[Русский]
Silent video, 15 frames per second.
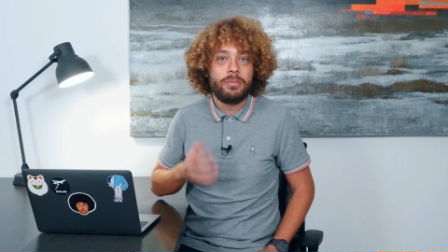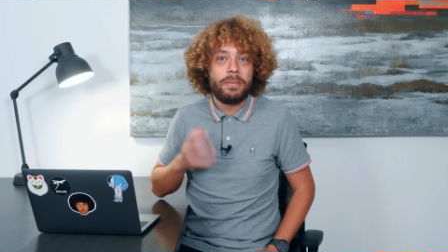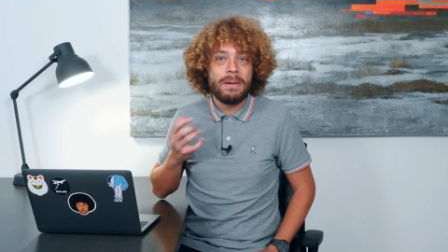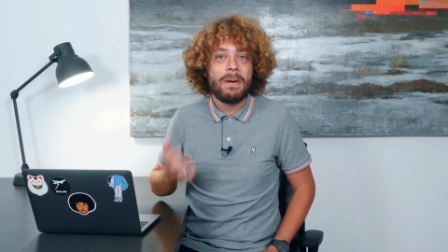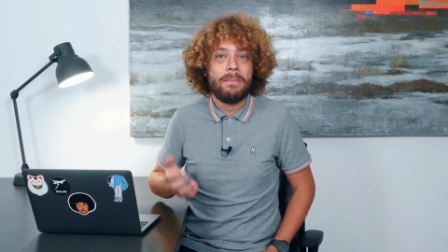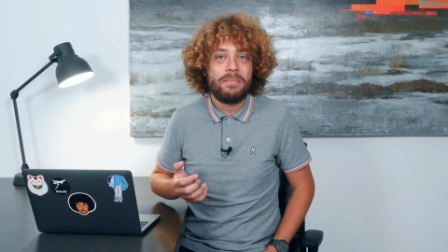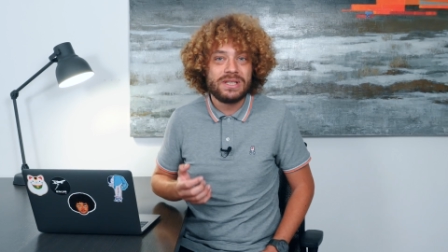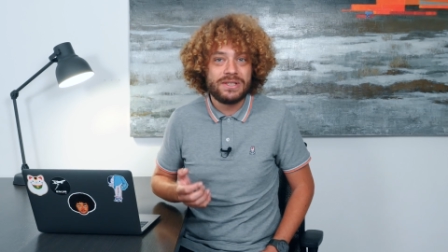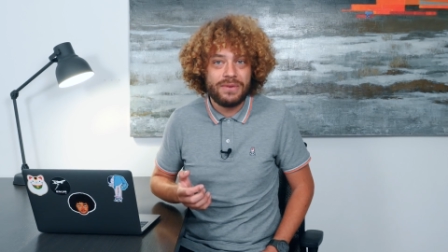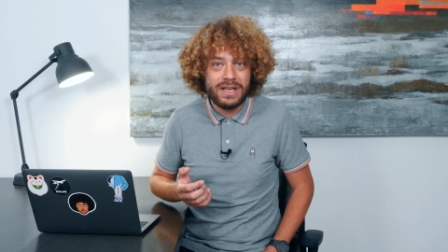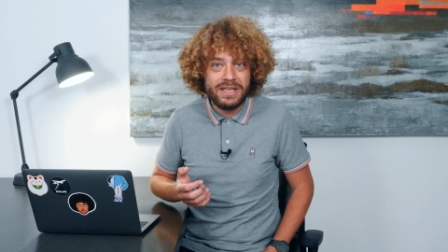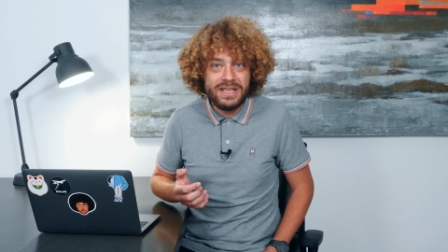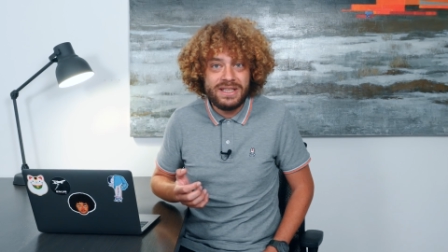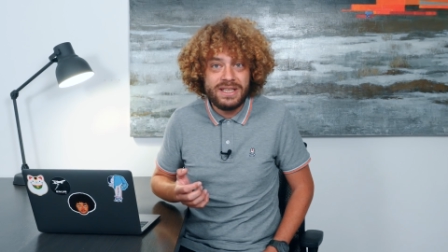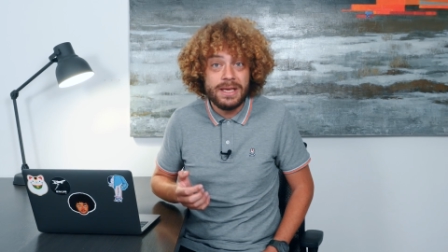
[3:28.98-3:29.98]
Вот прямо
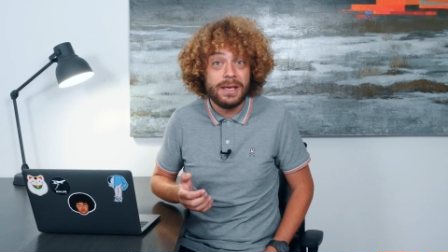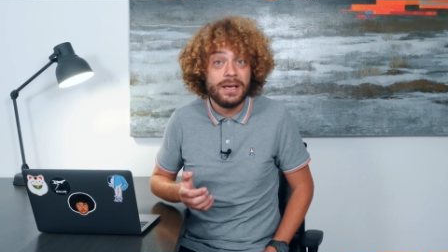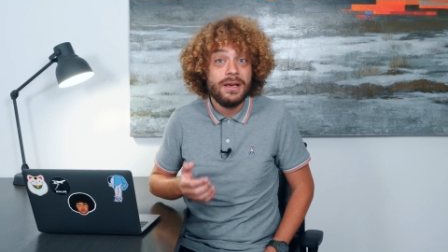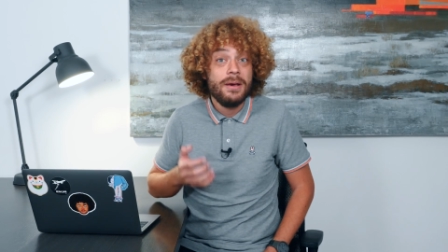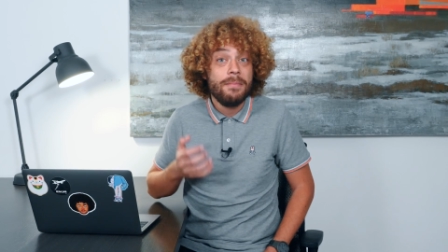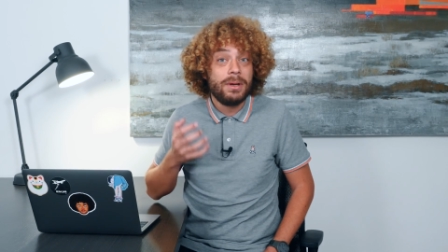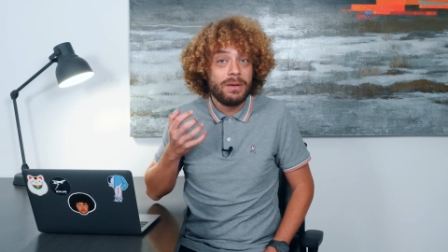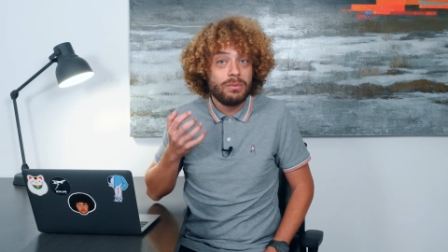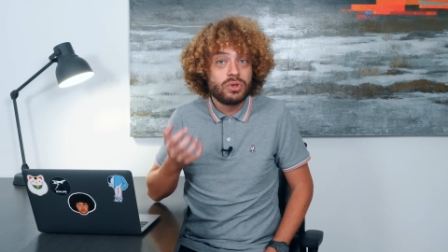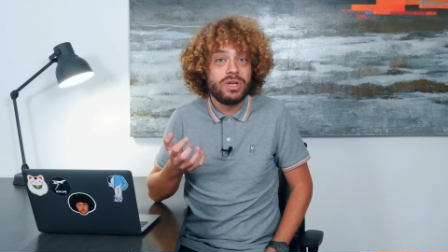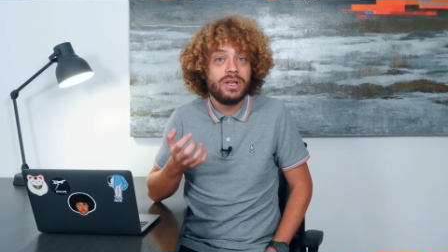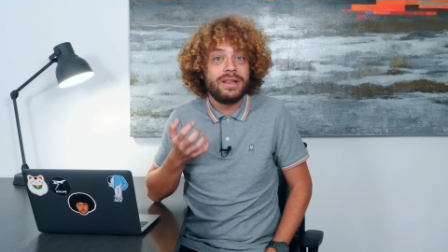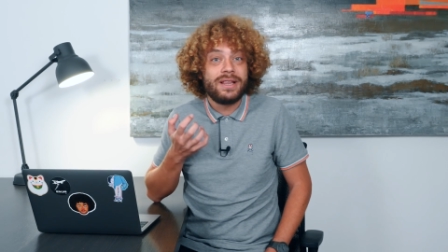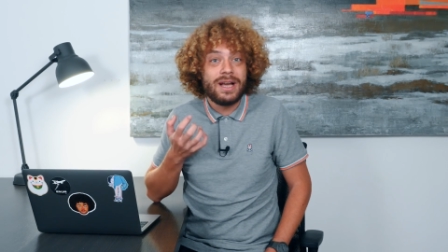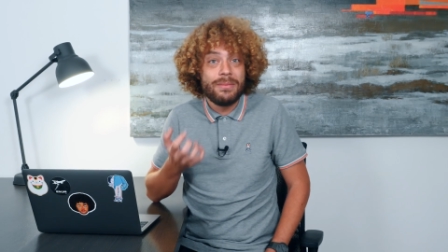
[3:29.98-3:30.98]
позвоните ей, потому
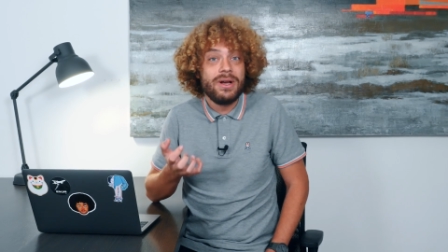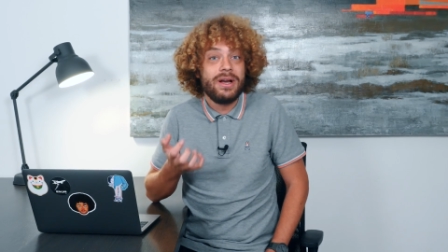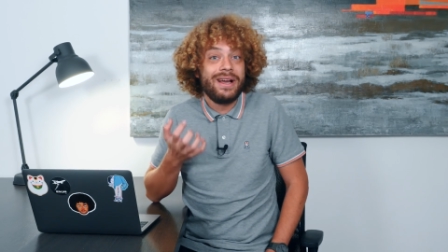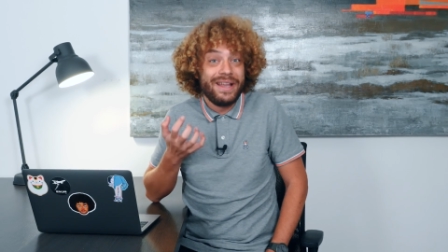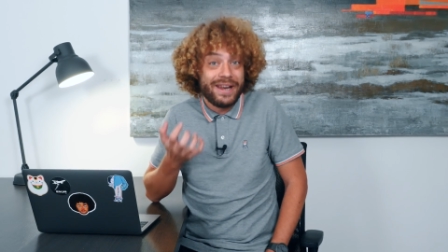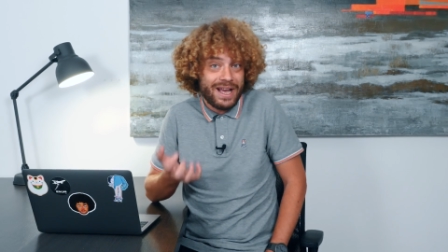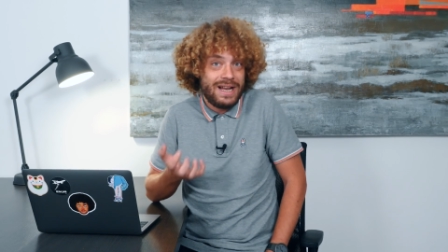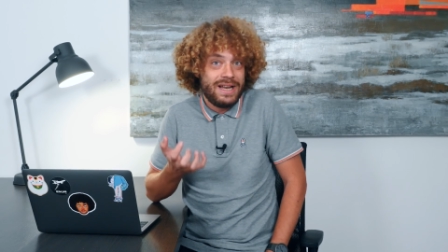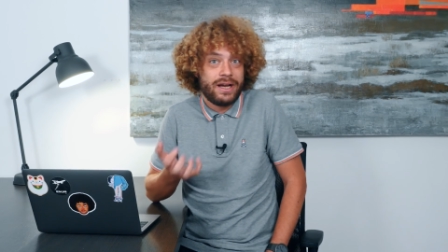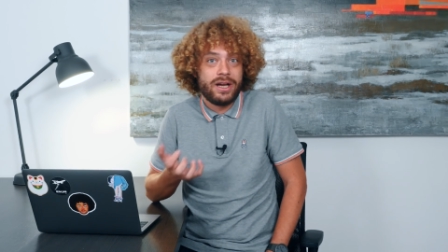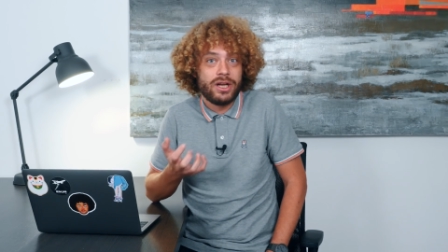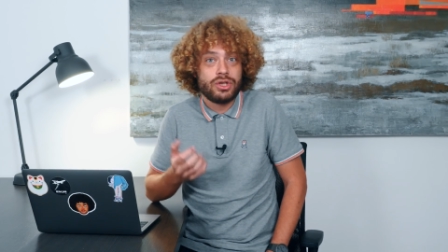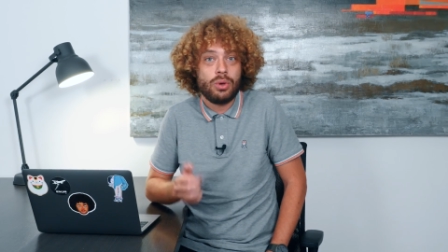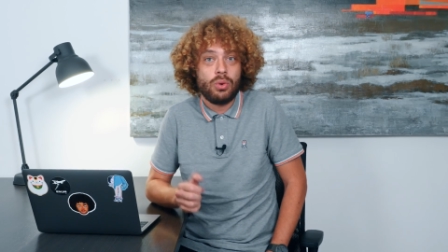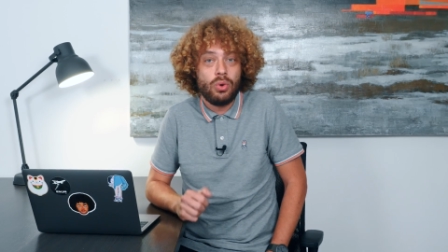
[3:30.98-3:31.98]
что там реально
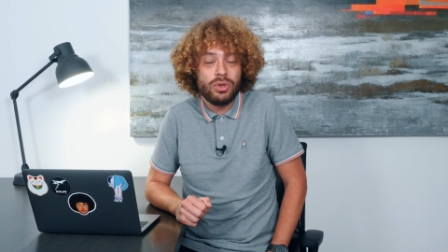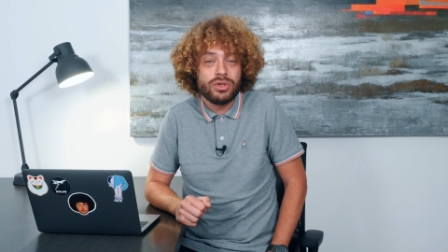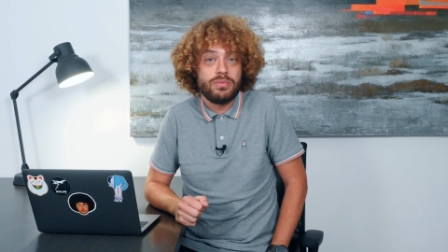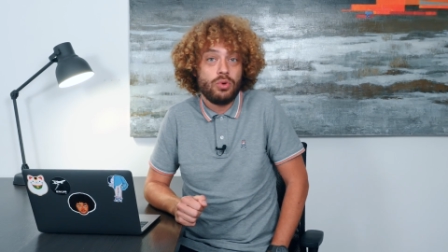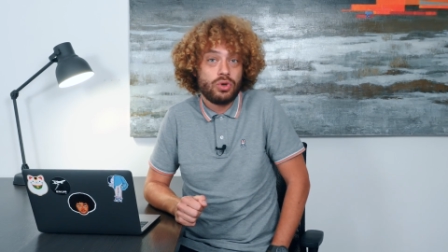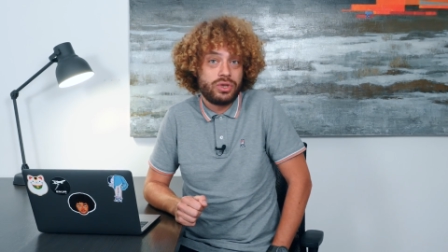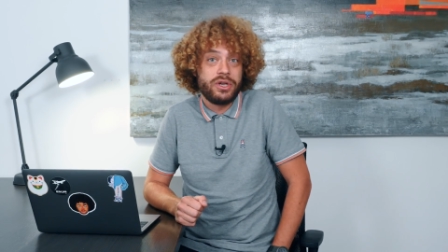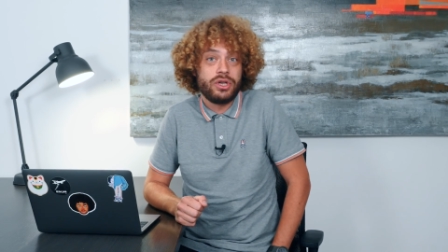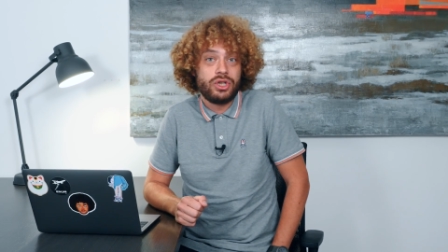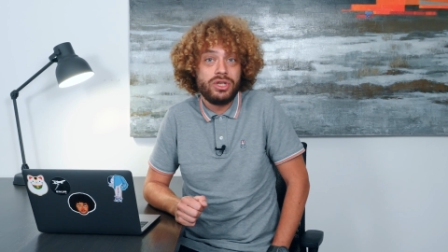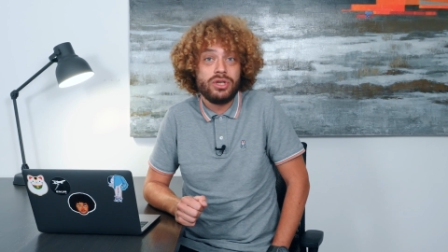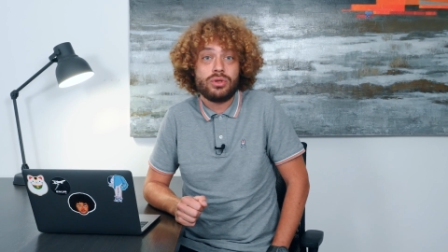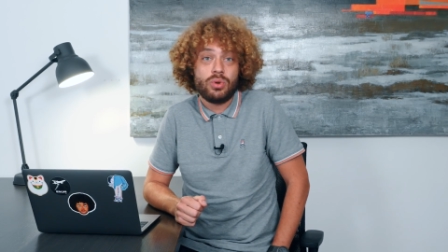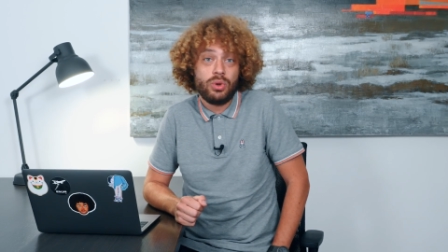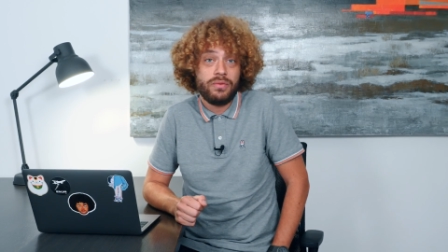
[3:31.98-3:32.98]
каждый голос может
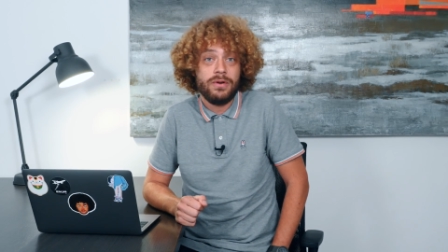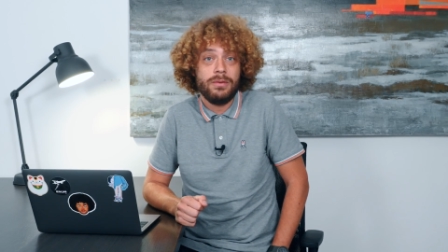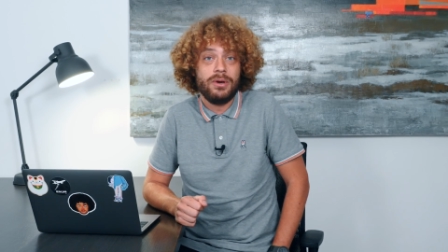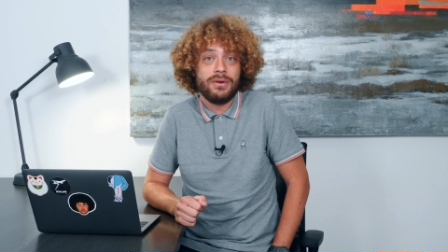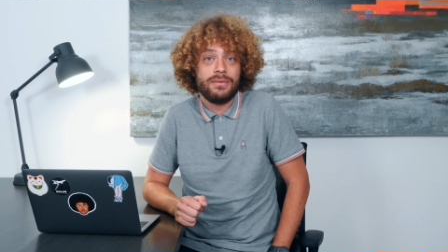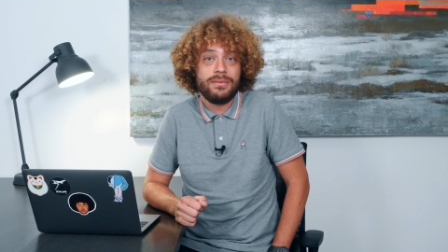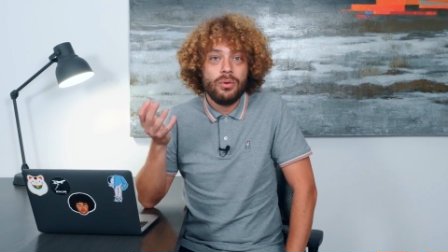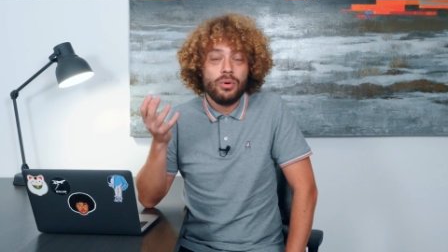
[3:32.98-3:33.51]
решить исход выборов.